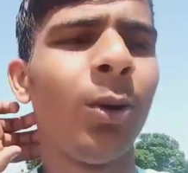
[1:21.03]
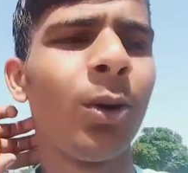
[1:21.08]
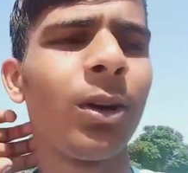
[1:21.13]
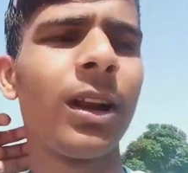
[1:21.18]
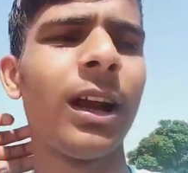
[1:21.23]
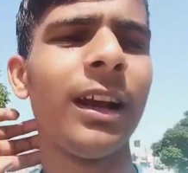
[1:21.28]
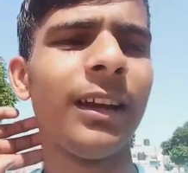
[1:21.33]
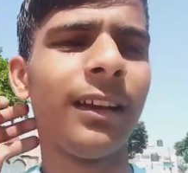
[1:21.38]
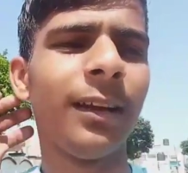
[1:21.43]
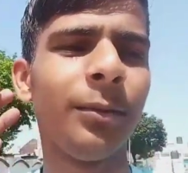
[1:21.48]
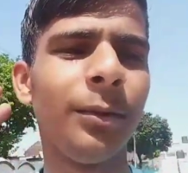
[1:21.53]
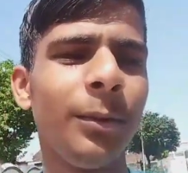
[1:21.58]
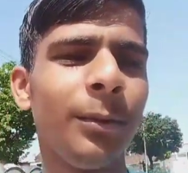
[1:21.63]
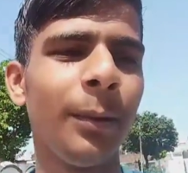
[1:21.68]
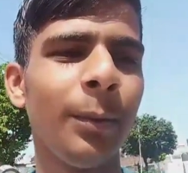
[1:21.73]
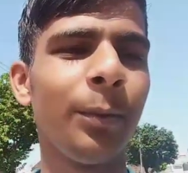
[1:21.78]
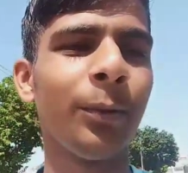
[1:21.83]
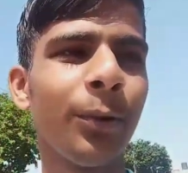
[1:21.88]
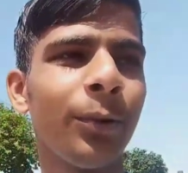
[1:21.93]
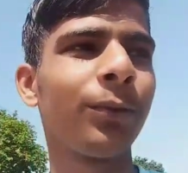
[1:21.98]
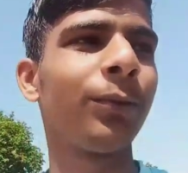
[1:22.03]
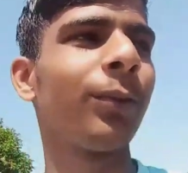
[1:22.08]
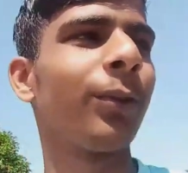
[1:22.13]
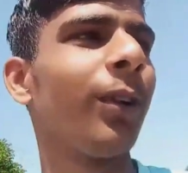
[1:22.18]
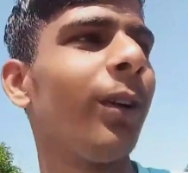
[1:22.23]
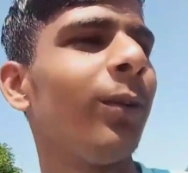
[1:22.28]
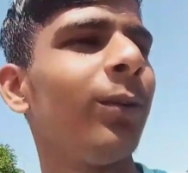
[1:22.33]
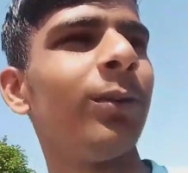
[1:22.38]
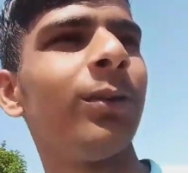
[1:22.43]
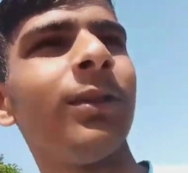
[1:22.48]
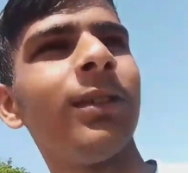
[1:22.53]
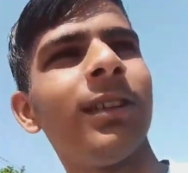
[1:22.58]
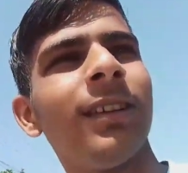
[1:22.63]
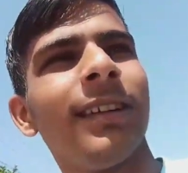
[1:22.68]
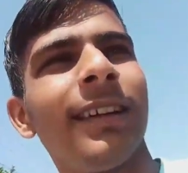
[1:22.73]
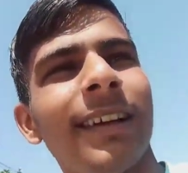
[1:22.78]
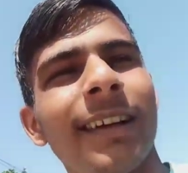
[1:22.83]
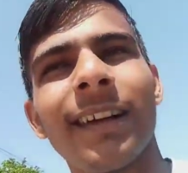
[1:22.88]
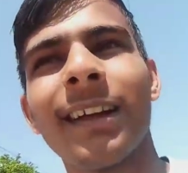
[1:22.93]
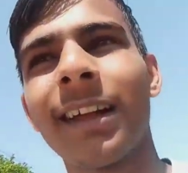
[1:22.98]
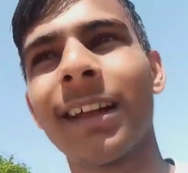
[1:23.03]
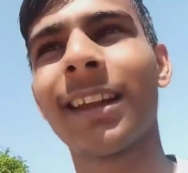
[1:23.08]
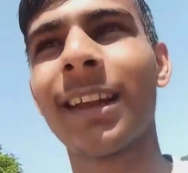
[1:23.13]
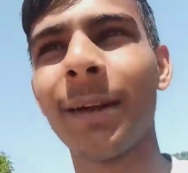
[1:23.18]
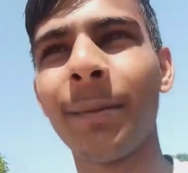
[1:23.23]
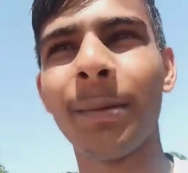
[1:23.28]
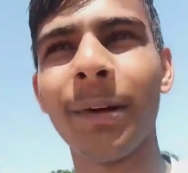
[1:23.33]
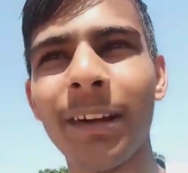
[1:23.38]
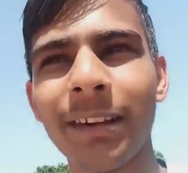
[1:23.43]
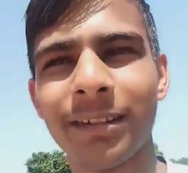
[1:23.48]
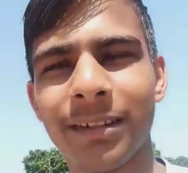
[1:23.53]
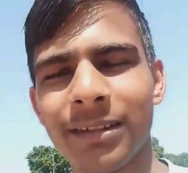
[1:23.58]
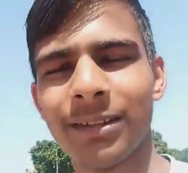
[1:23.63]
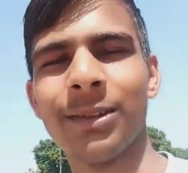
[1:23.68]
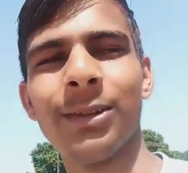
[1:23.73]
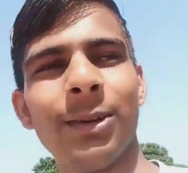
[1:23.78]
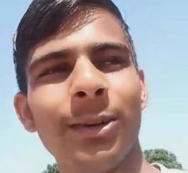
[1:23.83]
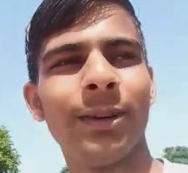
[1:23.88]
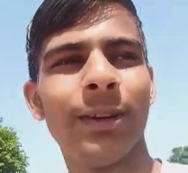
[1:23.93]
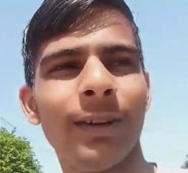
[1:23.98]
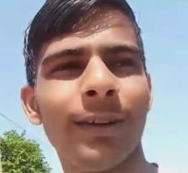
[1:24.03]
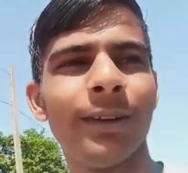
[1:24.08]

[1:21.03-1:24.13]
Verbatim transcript: और गाइस अभी मैं पहुंच चुका हूँ घर के पास तो